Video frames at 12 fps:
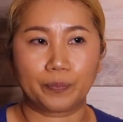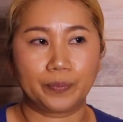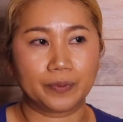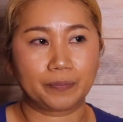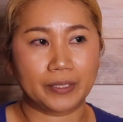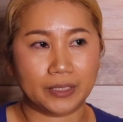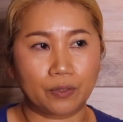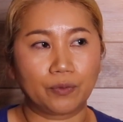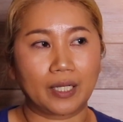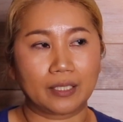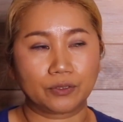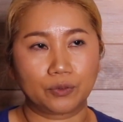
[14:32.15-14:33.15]
と
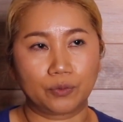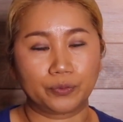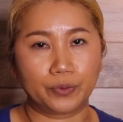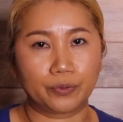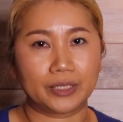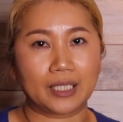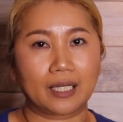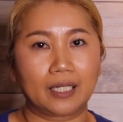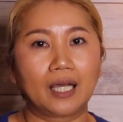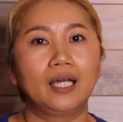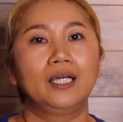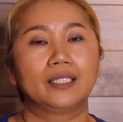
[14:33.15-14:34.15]
ペンサコラそのフロリダか
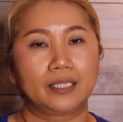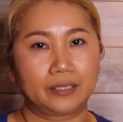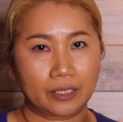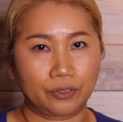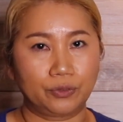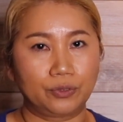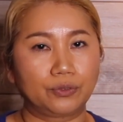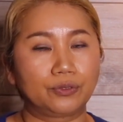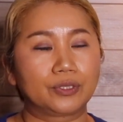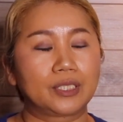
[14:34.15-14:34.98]
らテキサスに移っ